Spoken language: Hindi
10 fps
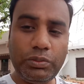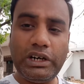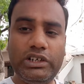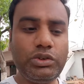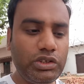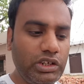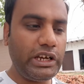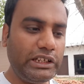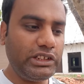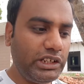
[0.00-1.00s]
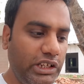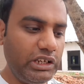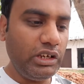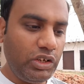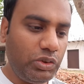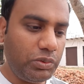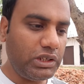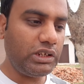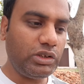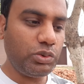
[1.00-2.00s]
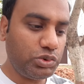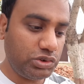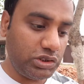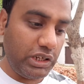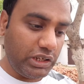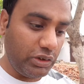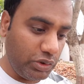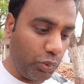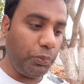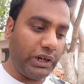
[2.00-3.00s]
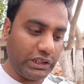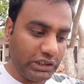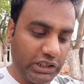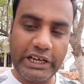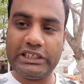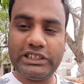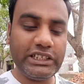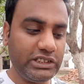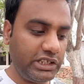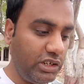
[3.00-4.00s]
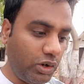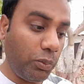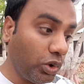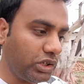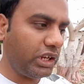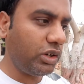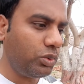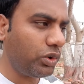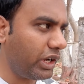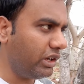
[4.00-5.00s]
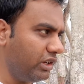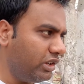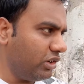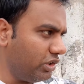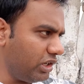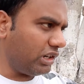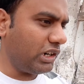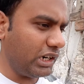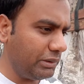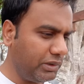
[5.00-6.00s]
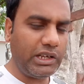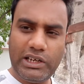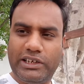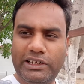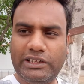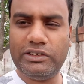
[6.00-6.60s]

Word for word: जो बाल्टी होती है ना खींचने की मैं बता रहा था उससे ऊपर आते थे खींच खींच के और बहुत गहरा कुआं है और यहाँ अखाड़ा भी बना रखा है